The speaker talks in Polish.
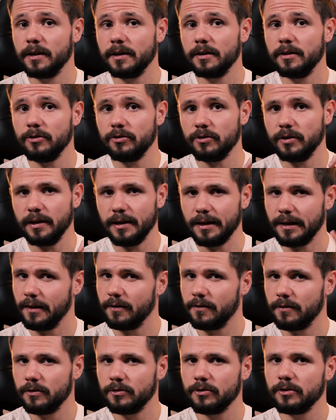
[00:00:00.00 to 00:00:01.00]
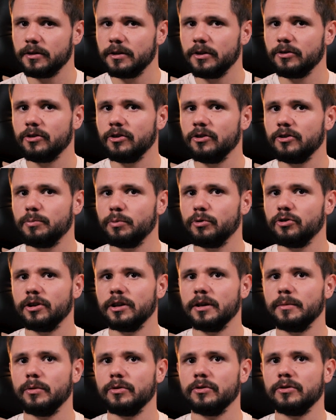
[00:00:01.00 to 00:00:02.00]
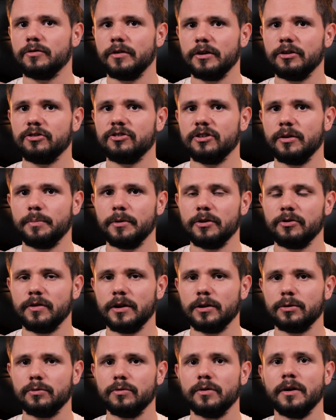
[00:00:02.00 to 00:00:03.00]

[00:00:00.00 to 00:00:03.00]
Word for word: technicznej klasyczny T6 posiada moc 25 W,